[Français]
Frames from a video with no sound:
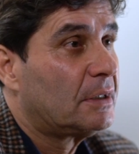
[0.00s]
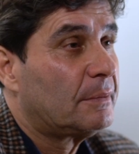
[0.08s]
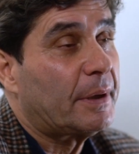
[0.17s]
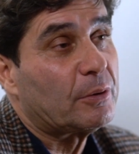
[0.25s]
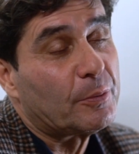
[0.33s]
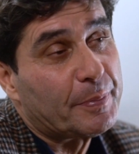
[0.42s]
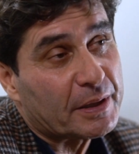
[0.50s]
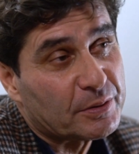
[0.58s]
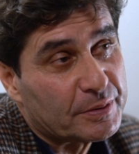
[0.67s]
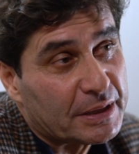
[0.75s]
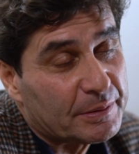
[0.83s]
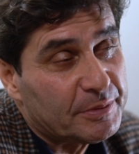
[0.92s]
par le
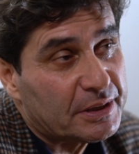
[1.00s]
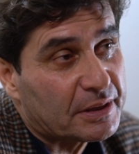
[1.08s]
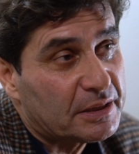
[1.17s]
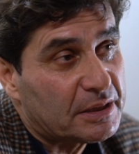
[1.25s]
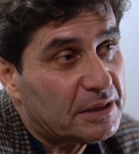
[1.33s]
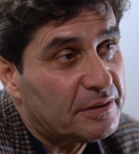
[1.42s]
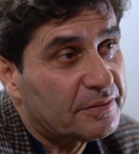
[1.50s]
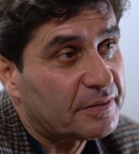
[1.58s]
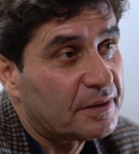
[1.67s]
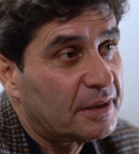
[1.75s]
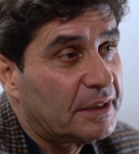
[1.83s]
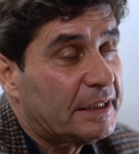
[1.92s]
personnel administratif,
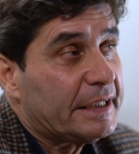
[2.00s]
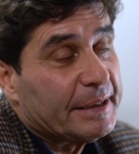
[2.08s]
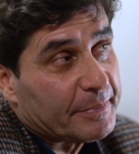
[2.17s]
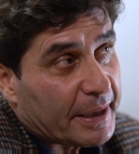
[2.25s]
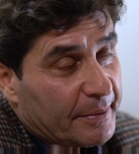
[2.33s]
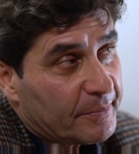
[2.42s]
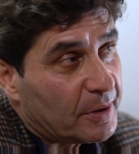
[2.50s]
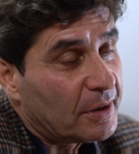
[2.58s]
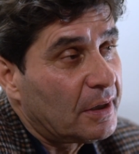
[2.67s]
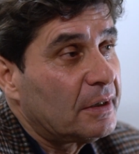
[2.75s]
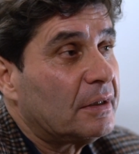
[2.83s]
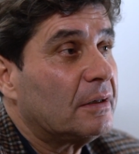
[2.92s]
et même
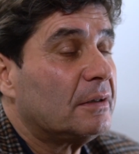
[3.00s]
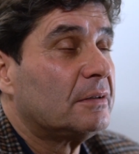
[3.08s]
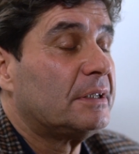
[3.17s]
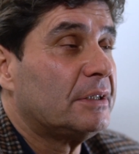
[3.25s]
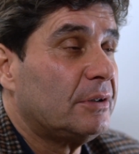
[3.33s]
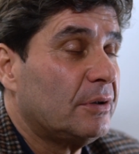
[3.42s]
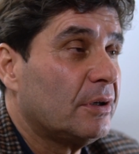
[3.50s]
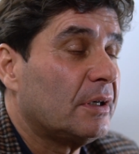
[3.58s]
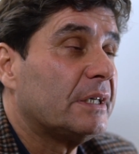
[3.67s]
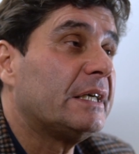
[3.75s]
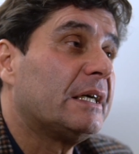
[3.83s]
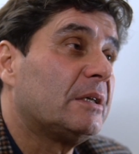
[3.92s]
euh, d'ailleurs
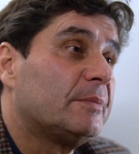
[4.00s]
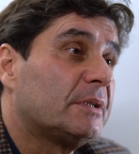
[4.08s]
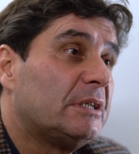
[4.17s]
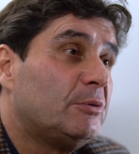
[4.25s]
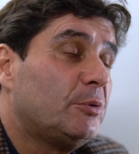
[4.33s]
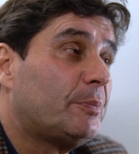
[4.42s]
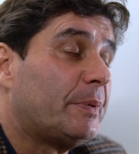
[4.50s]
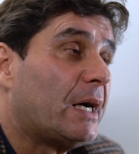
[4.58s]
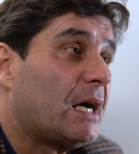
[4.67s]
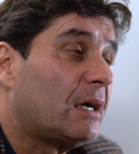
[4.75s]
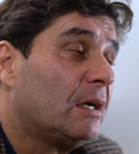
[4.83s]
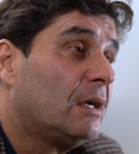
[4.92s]
également élu
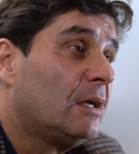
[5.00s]
par